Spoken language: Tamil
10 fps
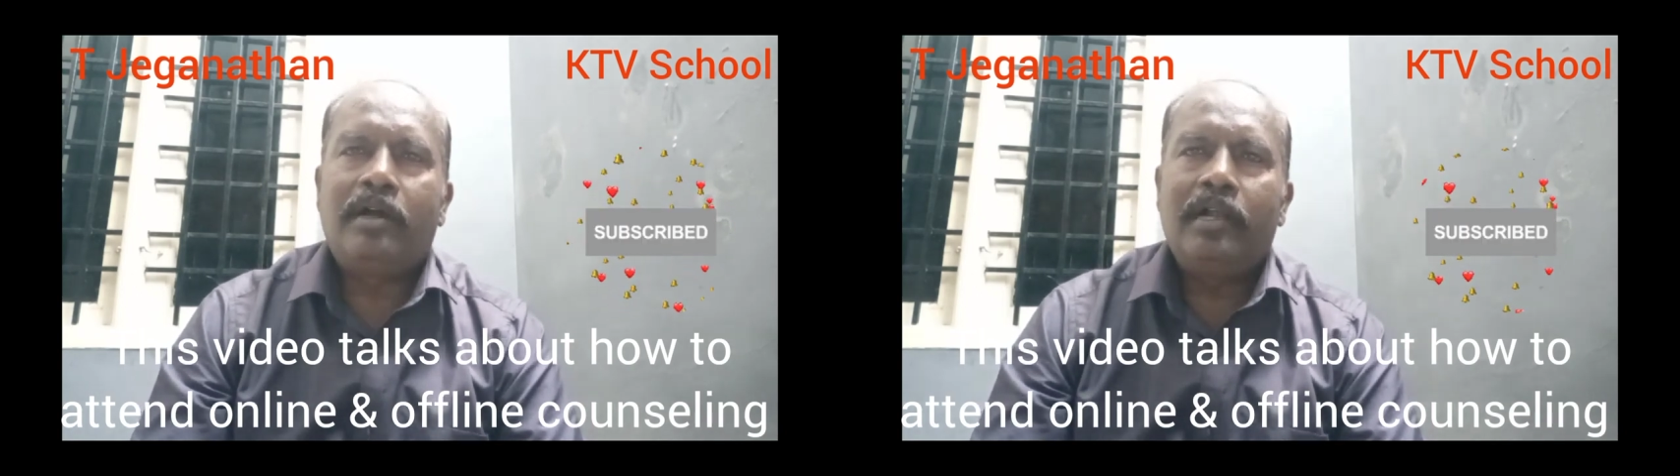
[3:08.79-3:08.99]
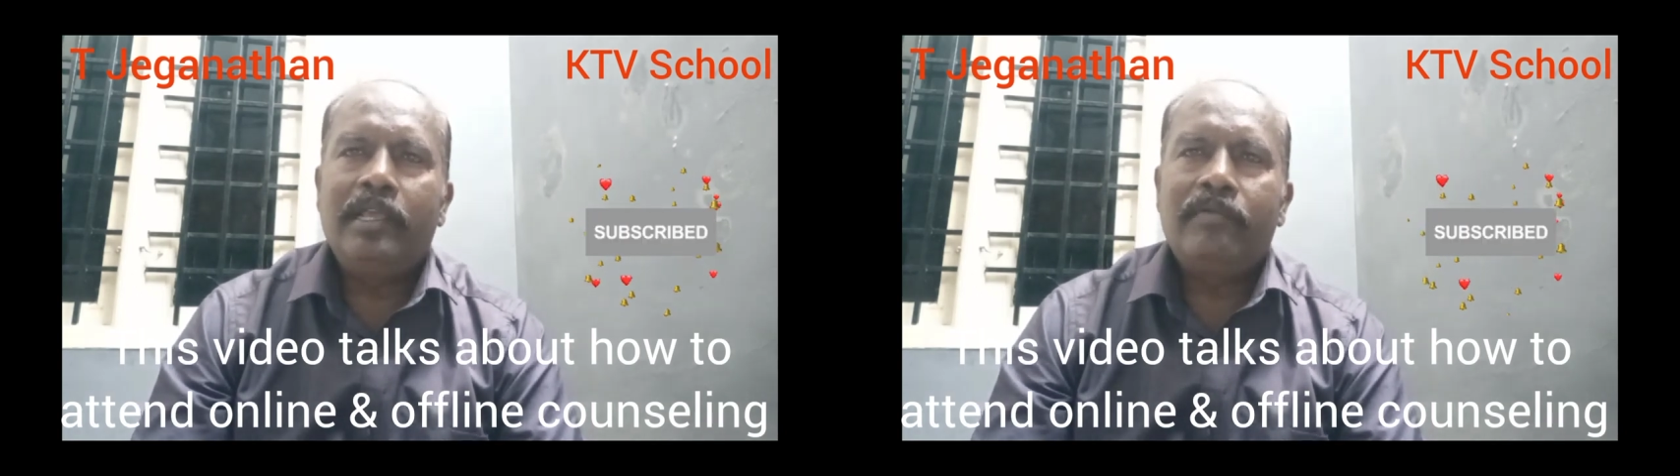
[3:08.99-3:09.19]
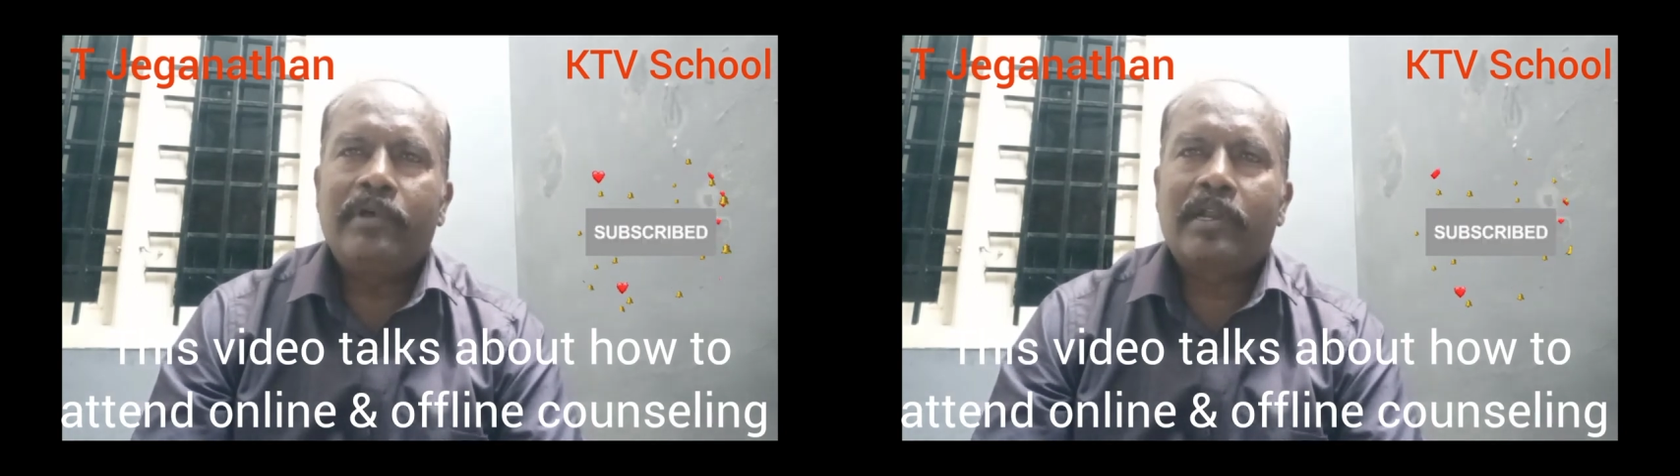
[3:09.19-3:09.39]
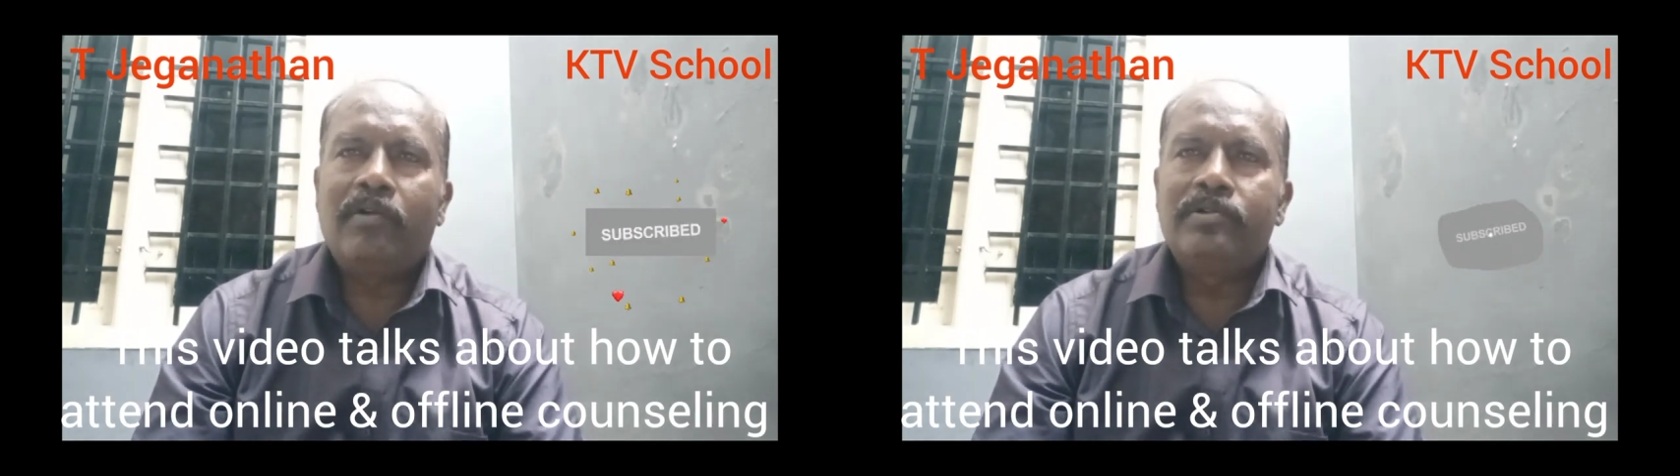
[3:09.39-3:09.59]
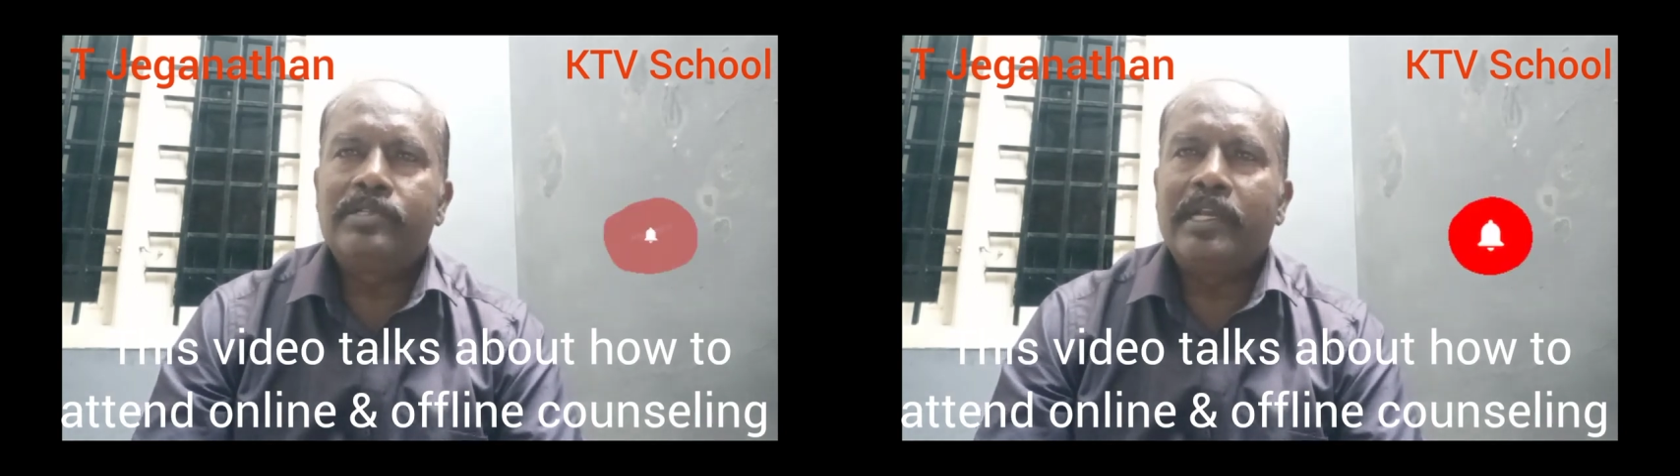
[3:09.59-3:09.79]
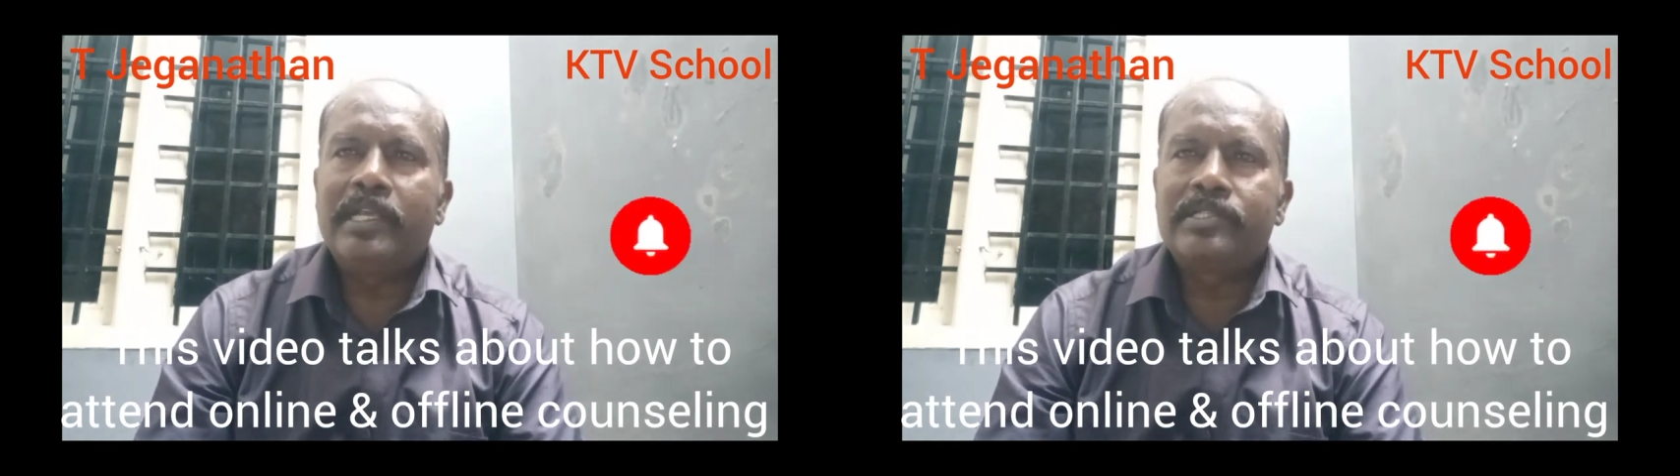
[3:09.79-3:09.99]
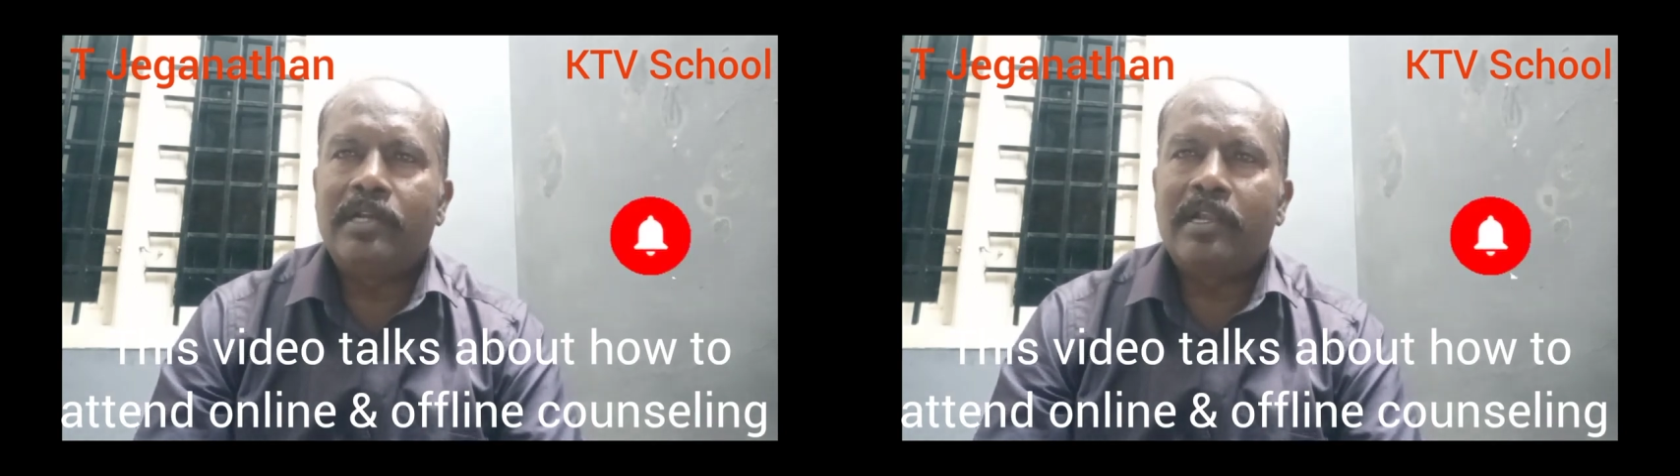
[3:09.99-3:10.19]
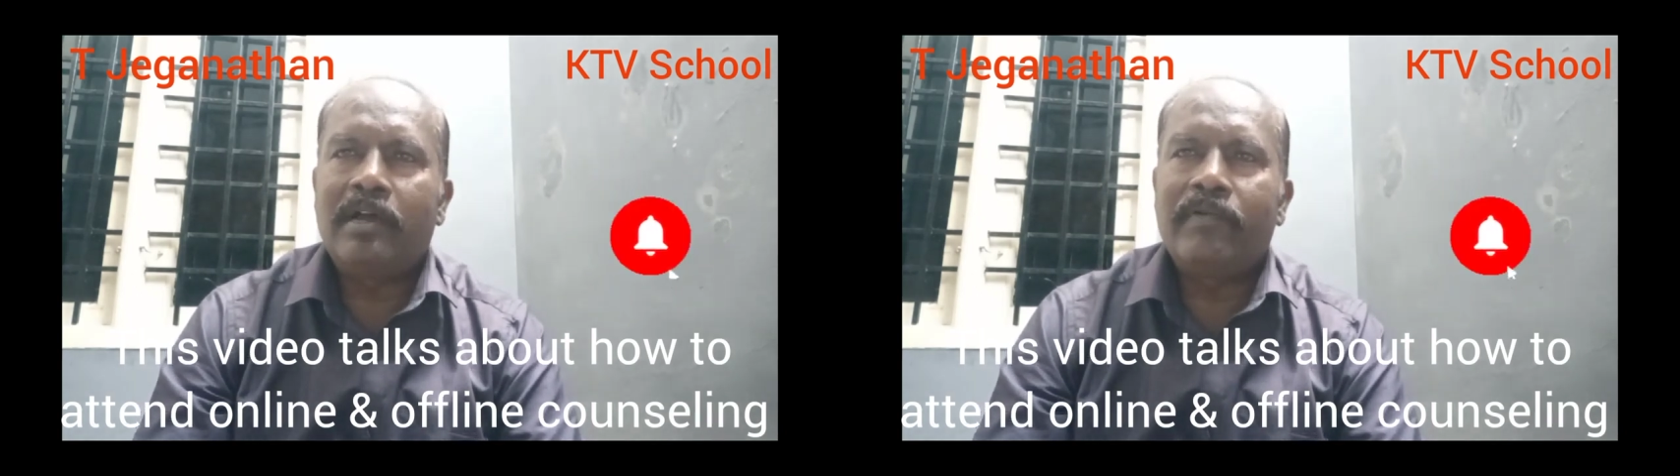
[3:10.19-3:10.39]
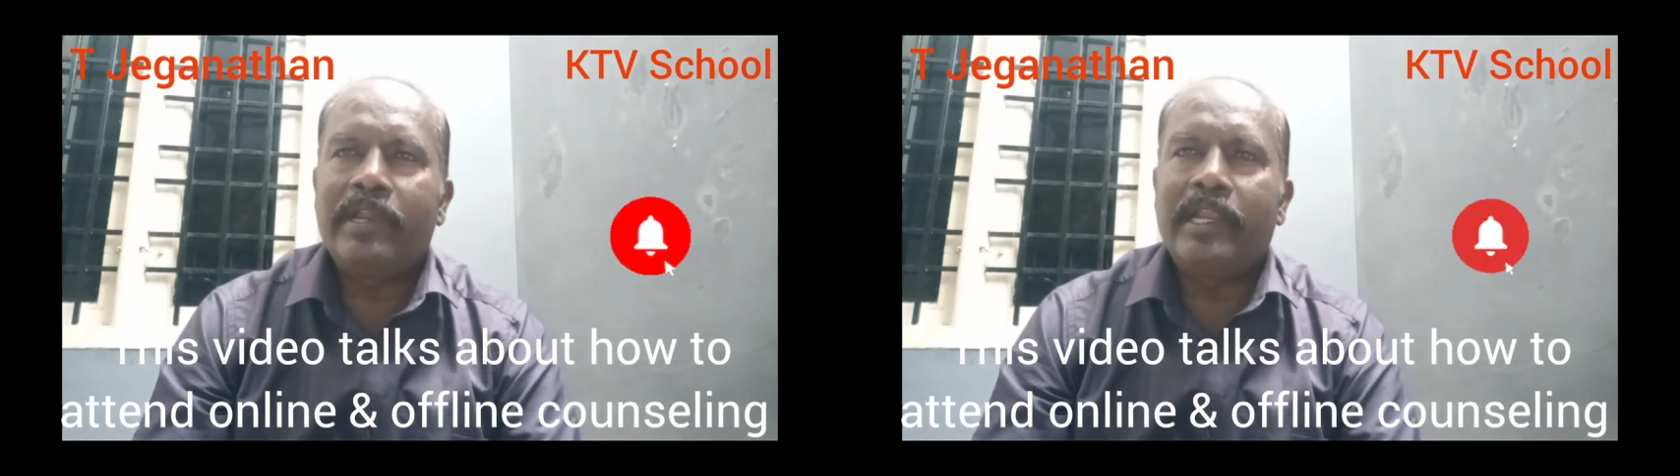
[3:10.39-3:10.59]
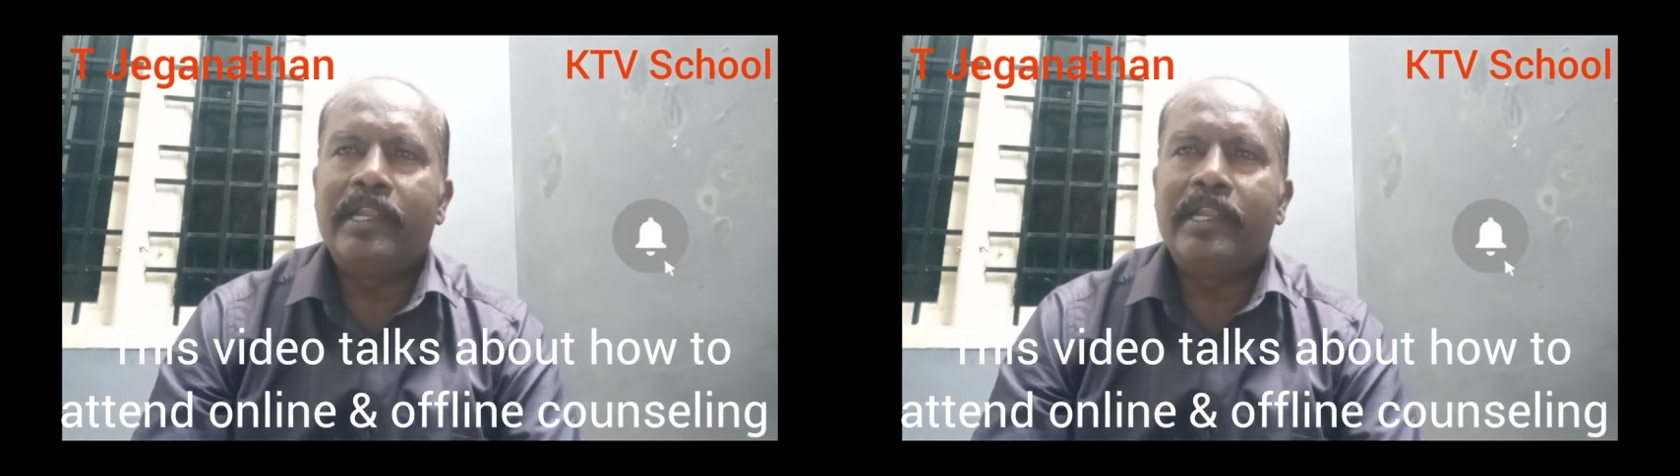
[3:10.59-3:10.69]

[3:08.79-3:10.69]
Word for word: காலிங் ஃபார் கவுன்சிலிங் டஸ் நாட் ஆஃபர்